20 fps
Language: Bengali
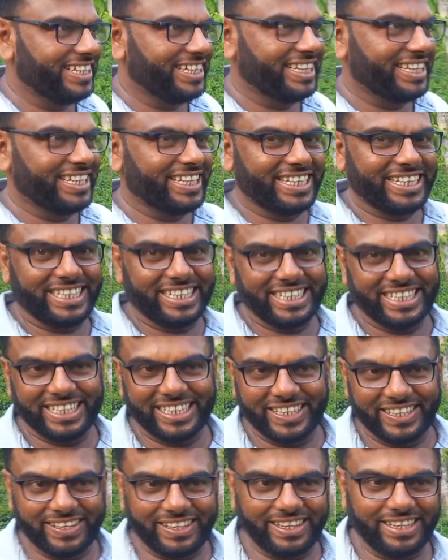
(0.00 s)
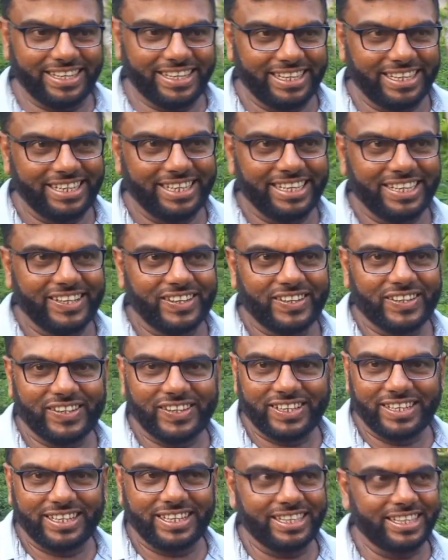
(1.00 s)
গন্তব্য রাবার ড্যাম এই
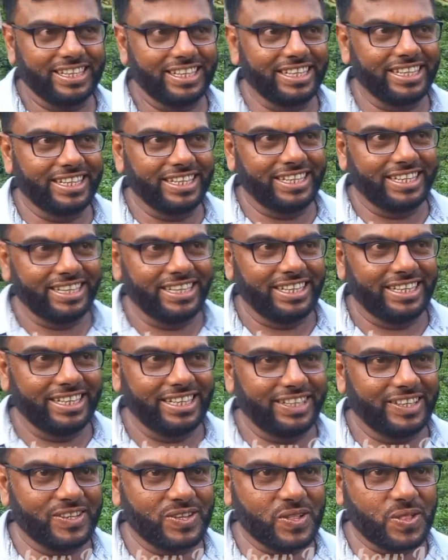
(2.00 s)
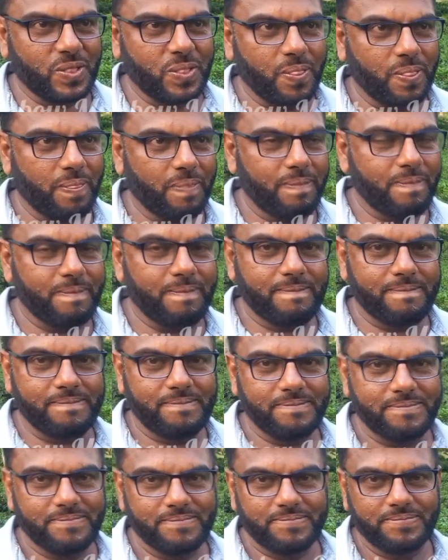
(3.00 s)
ফটকচর উপজেলায় একটি
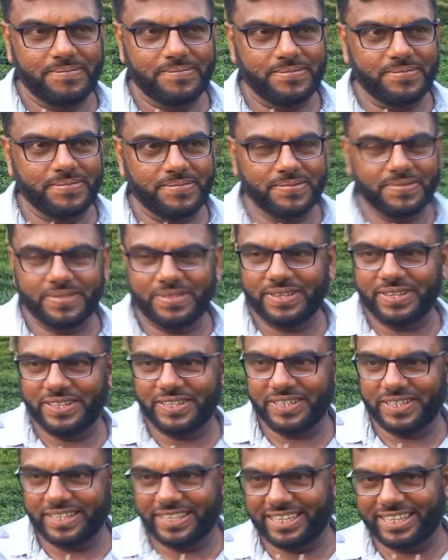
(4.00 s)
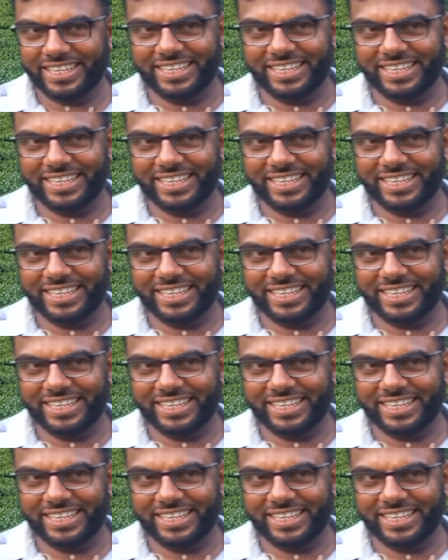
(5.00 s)
খুব নাম করা একটি